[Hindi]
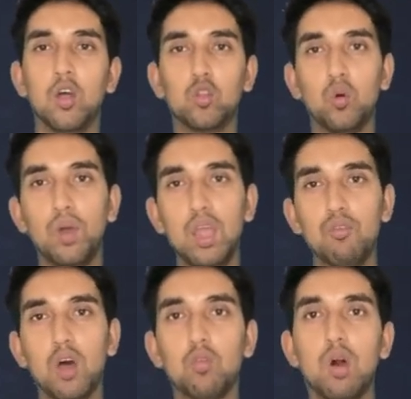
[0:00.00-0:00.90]
तो वहीं
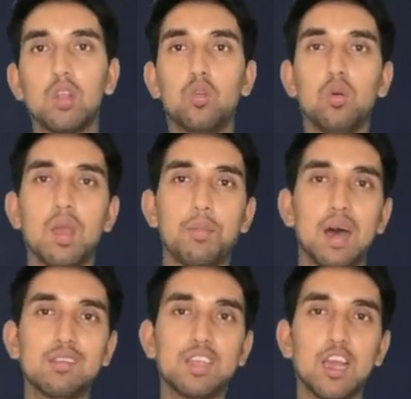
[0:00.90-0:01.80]
वानुआतू के
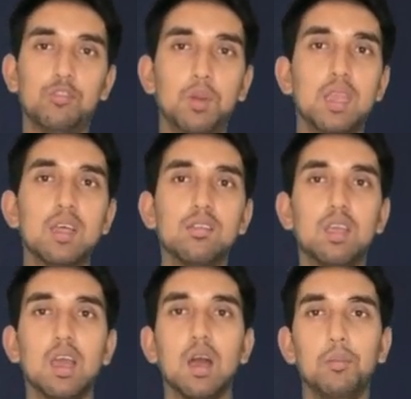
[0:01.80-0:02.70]
पास एक्सपीरियंस
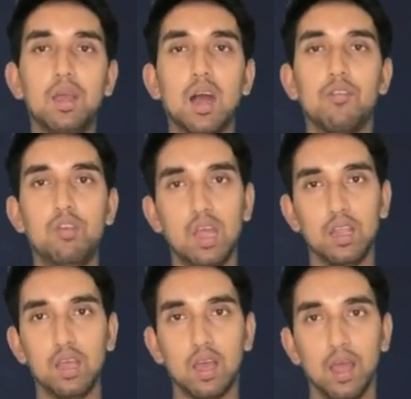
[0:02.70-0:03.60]
की कमी काफ़ी
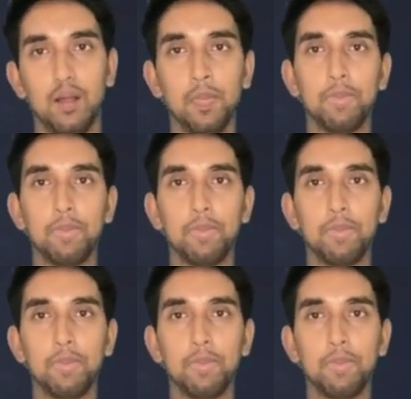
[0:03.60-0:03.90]
अधिक है